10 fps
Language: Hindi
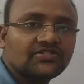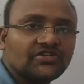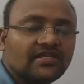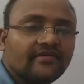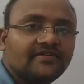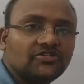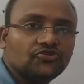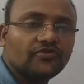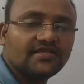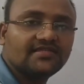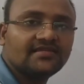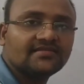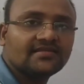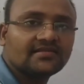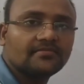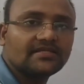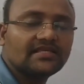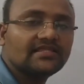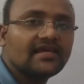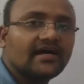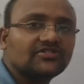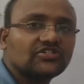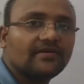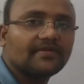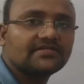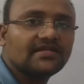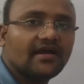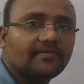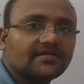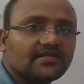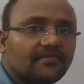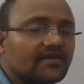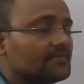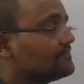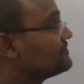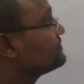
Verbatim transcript: आज की ये वीडियो रीजनिंग से संबंधित है आज का प्रश्न है आपके सामने